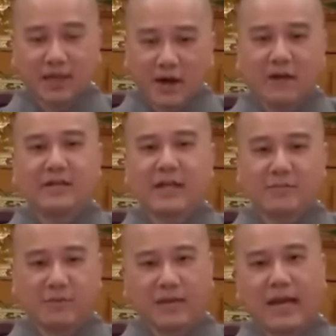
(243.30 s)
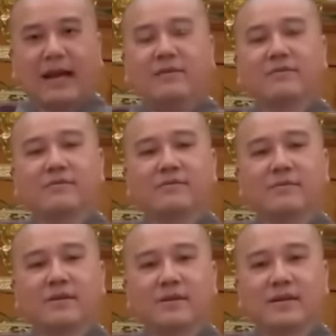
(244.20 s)
cho người ta một cái áo
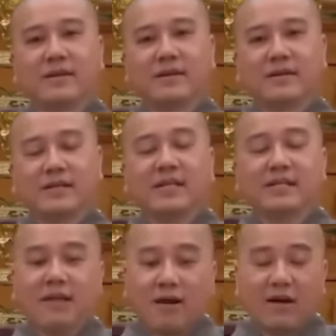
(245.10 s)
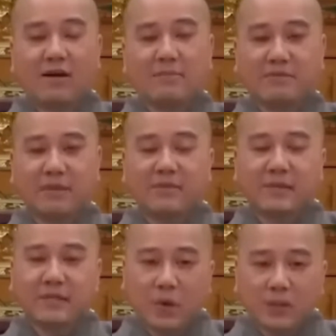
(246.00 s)
khi cho là mình phải
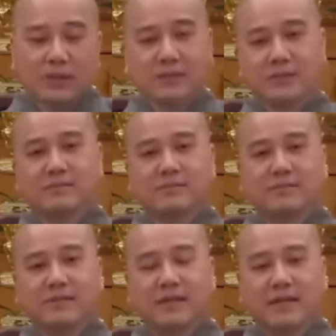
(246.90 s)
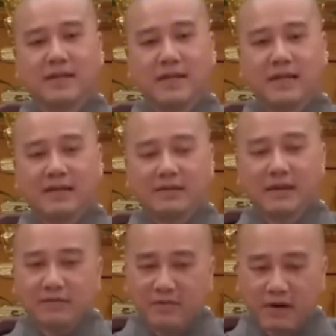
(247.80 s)
biết đối tượng
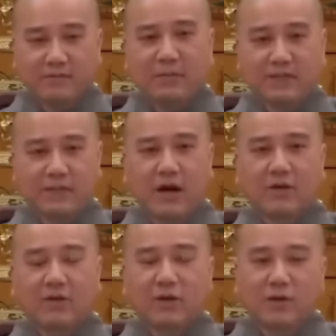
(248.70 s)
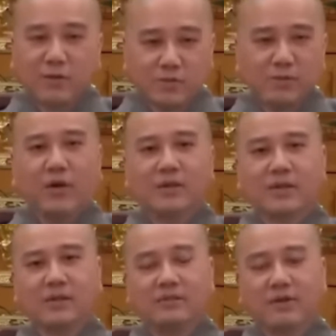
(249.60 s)
cái vật mình cho cho nó đúng đối
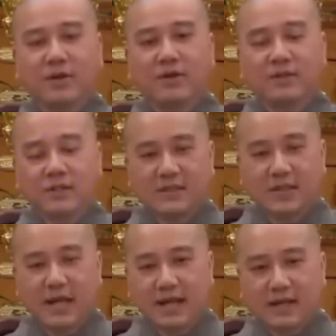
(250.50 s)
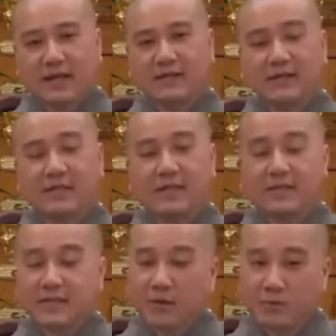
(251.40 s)
tượng và đối tượng người ta đang cần gì
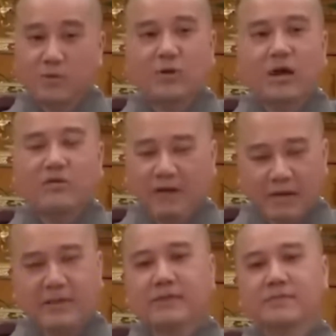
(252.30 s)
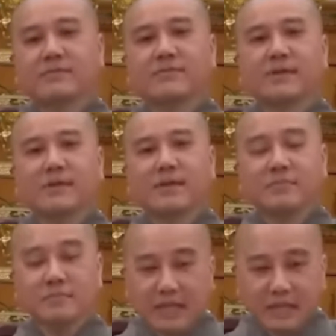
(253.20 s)
trong lúc đó phải biết
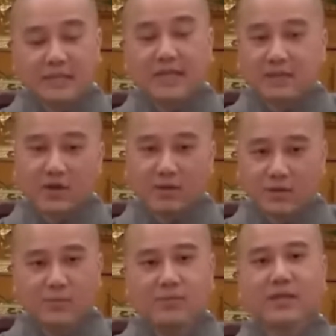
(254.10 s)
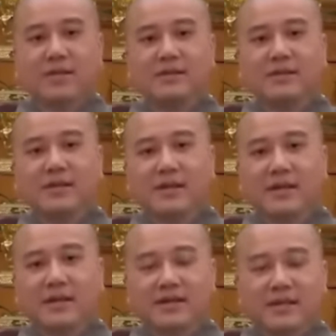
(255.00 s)
biết để cho cho đúng chứ
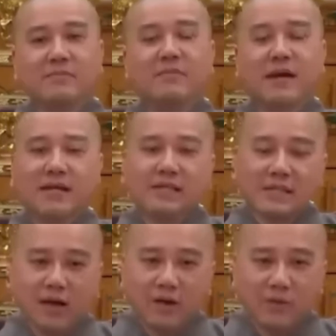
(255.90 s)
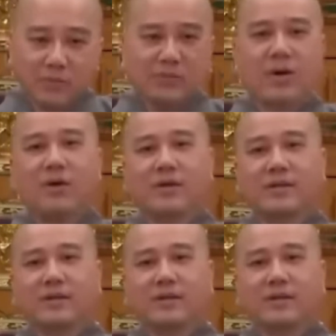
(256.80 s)
nhưng mà khi cho đúng rồi